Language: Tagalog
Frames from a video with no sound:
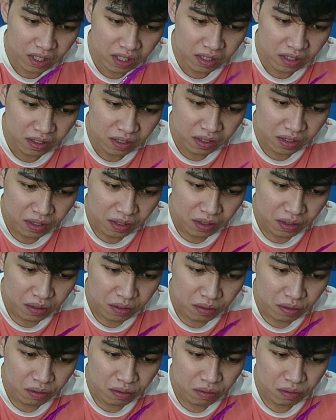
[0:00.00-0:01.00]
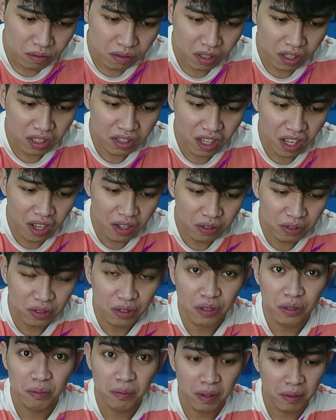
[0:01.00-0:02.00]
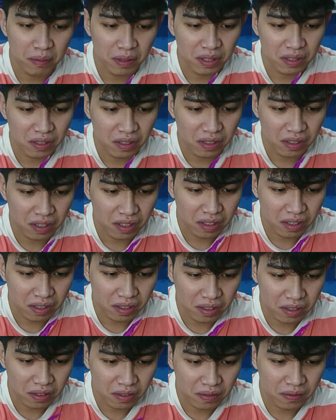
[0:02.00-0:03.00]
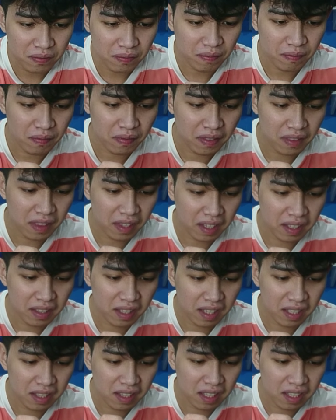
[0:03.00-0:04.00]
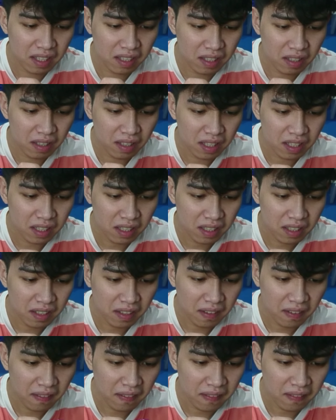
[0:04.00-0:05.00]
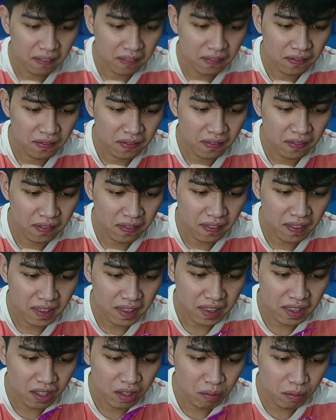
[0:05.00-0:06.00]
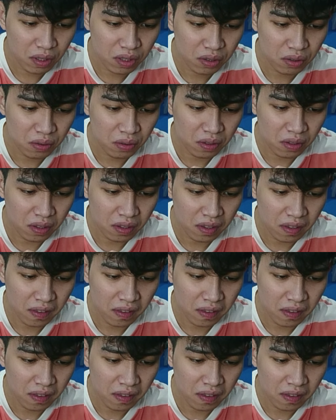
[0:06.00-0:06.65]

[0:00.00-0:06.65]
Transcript: Na. Natakot ako ba masira? Dami-dami ko na. Ito ano ba siya?